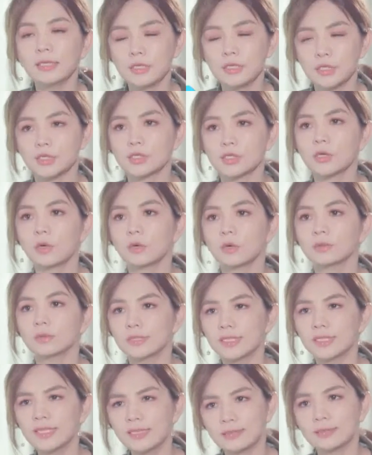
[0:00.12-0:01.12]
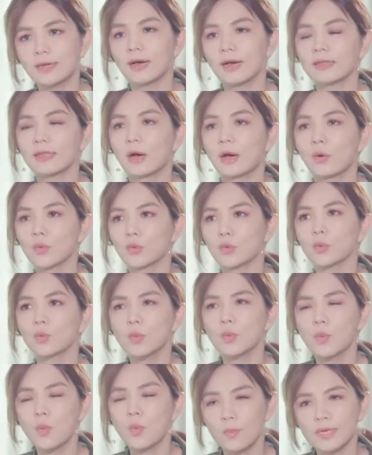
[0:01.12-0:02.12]
据悉，十三日艾拉
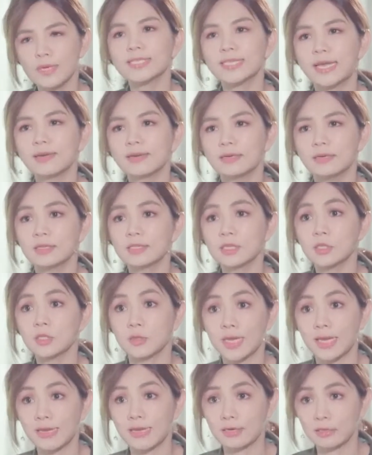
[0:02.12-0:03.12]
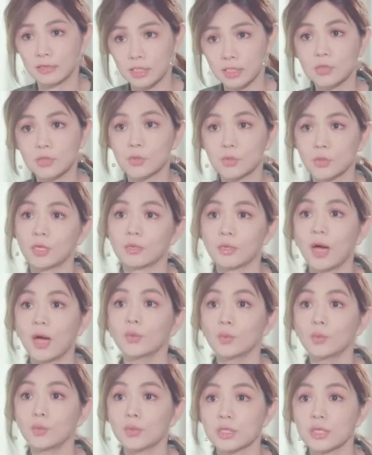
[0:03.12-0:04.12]
陈嘉桦在微博晒出袁彬
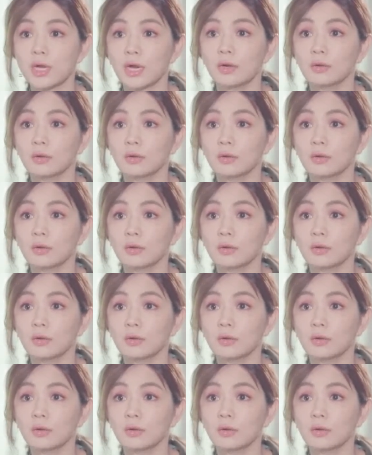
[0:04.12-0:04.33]
的帅